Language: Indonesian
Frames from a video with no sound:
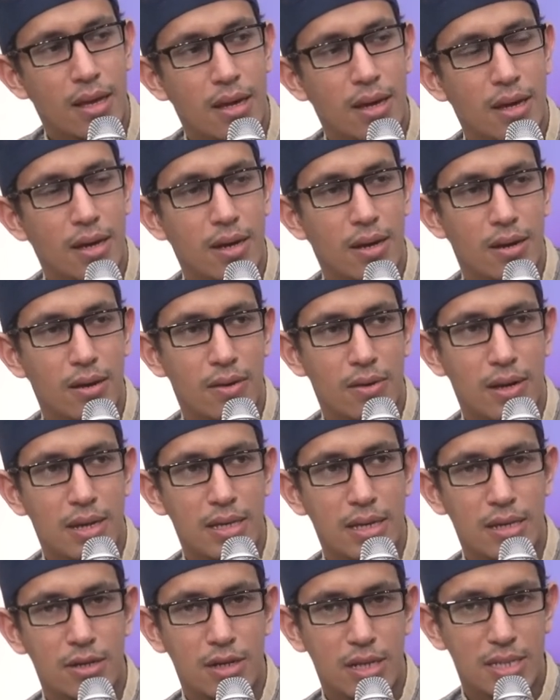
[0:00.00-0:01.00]
Nah,
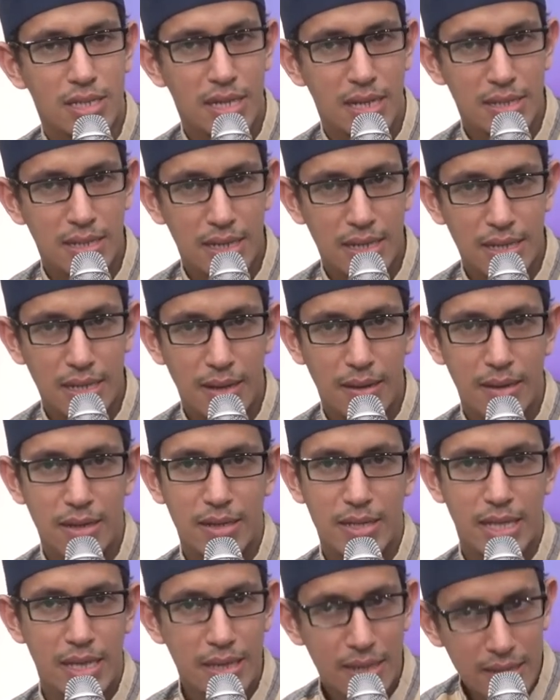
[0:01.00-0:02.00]
orang yang kerjanya dia
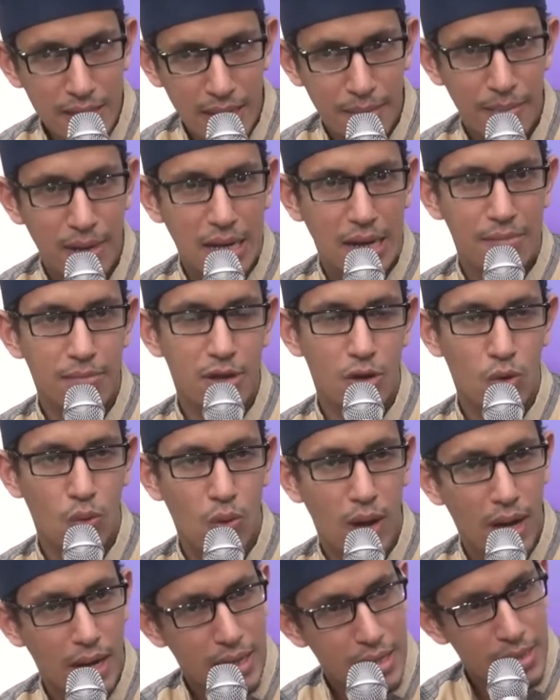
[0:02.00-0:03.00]
tidak mengambil
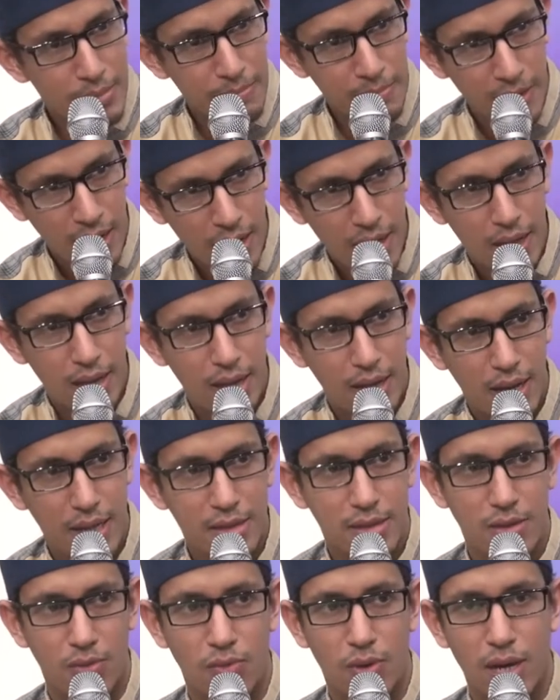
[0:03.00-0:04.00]
uang riba
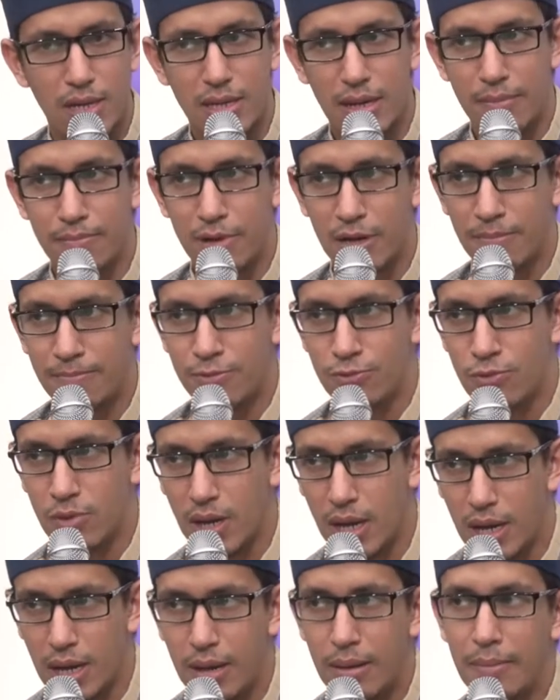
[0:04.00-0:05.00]
atau uang yang
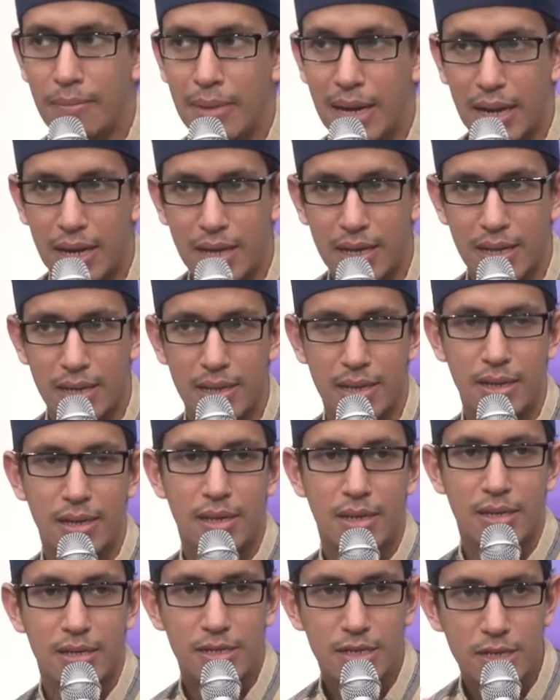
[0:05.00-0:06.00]
berbunga, maka
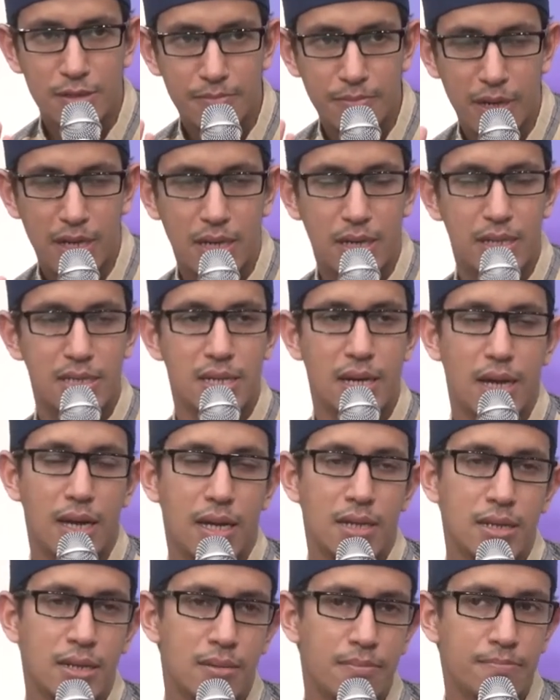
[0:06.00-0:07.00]

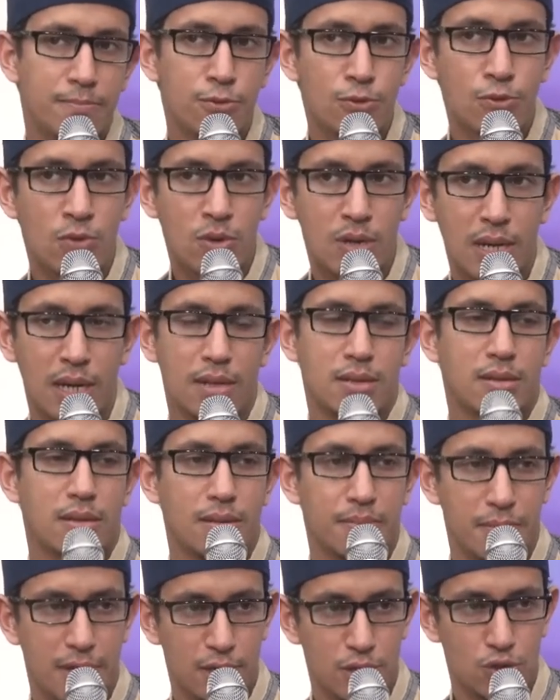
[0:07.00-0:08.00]
pekerjaannya bukan
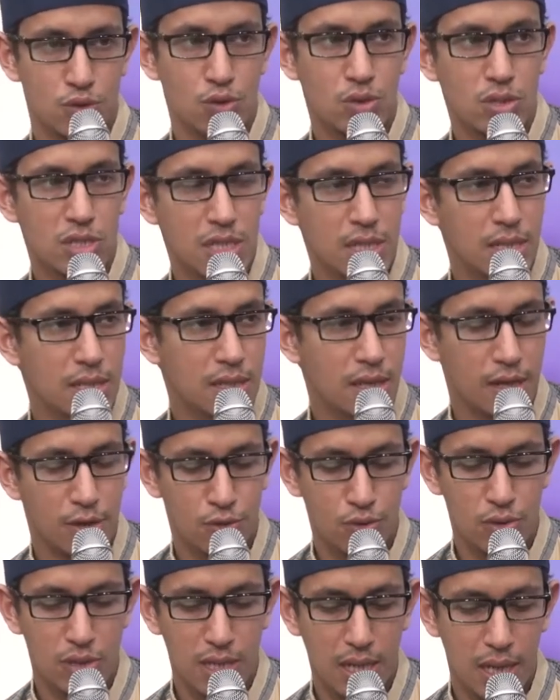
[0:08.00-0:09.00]
termasuk cinta
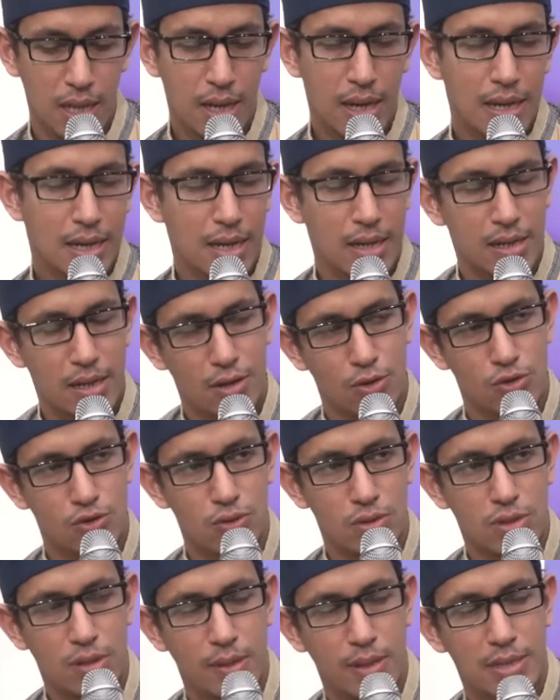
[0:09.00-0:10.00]
dunia karena
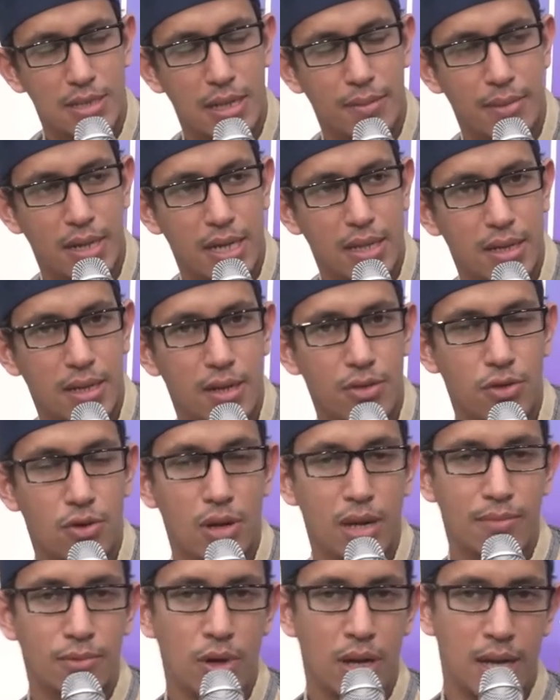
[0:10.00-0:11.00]
Rasul SAW mengatakan
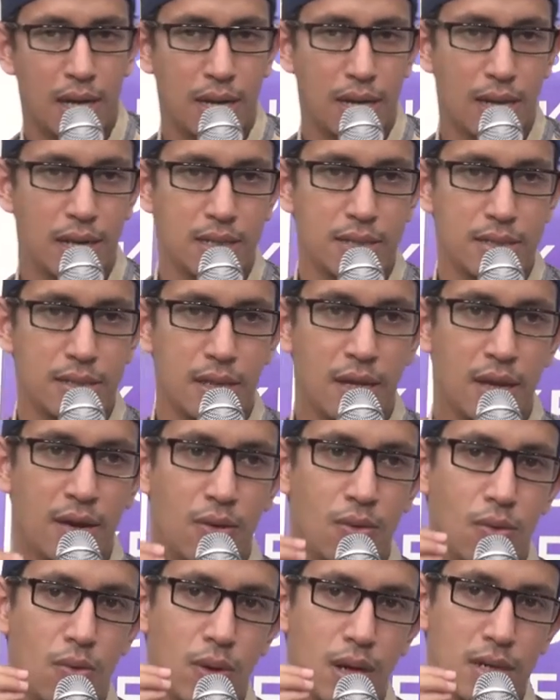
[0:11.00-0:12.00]
tolabul halali
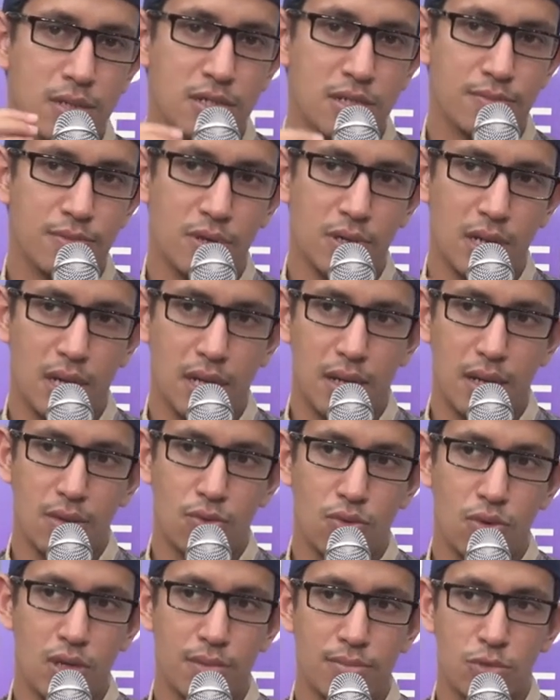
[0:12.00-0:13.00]
wajibun ala
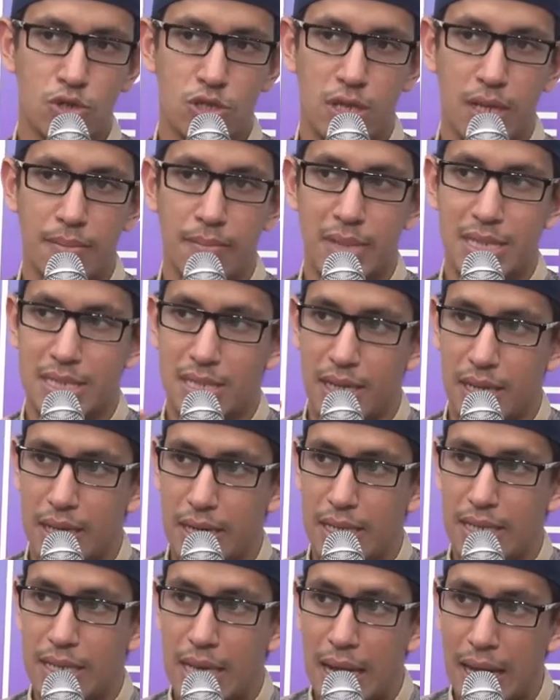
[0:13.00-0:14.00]
kulli muslim
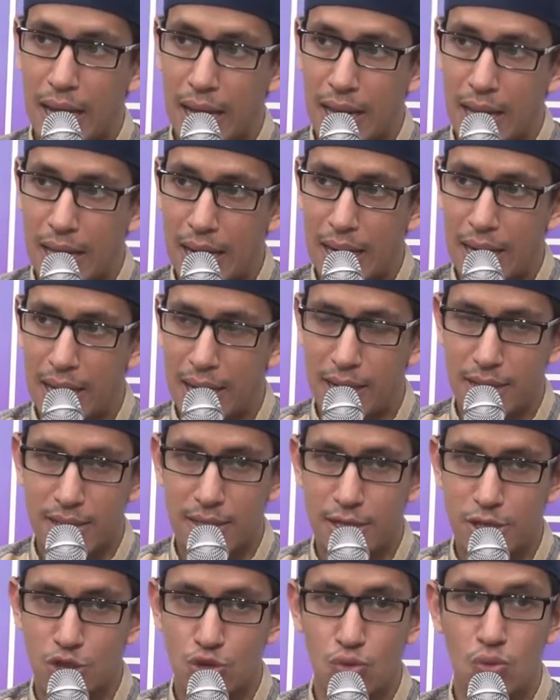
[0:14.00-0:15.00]
mencari yang halal
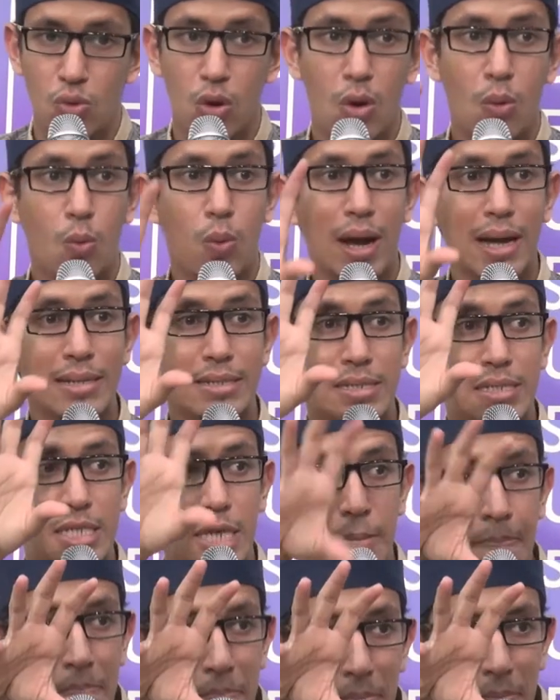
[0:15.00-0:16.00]
itu
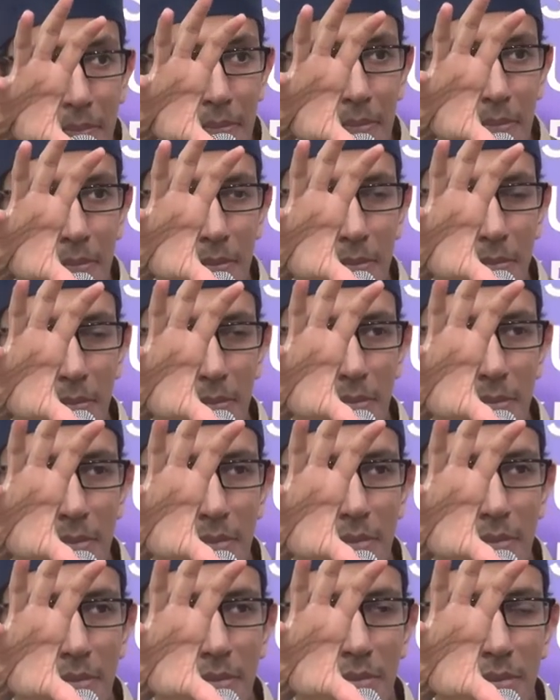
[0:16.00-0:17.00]
wajib
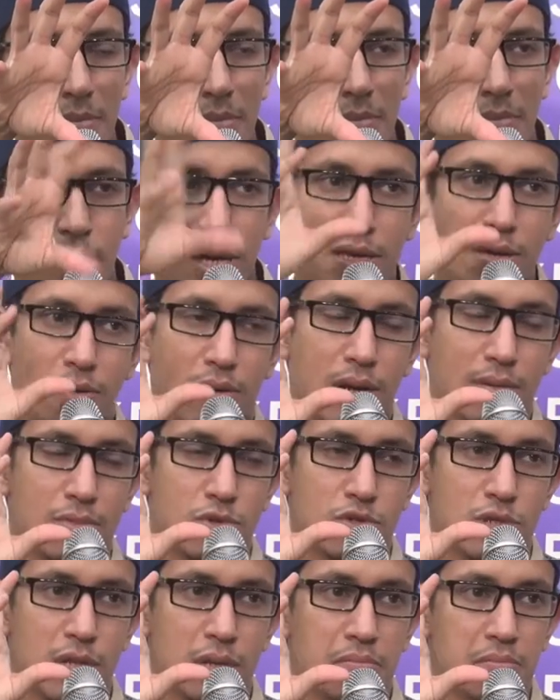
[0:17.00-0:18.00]
bagi orang
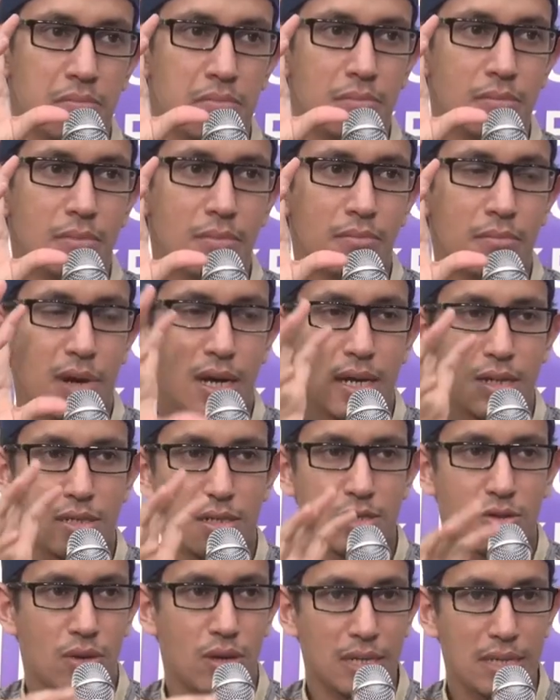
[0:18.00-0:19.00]
muslim maka
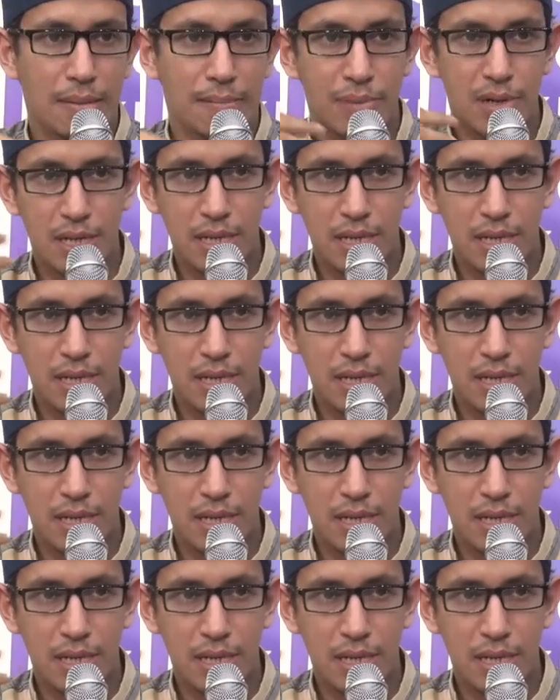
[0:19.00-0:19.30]
seseorang yang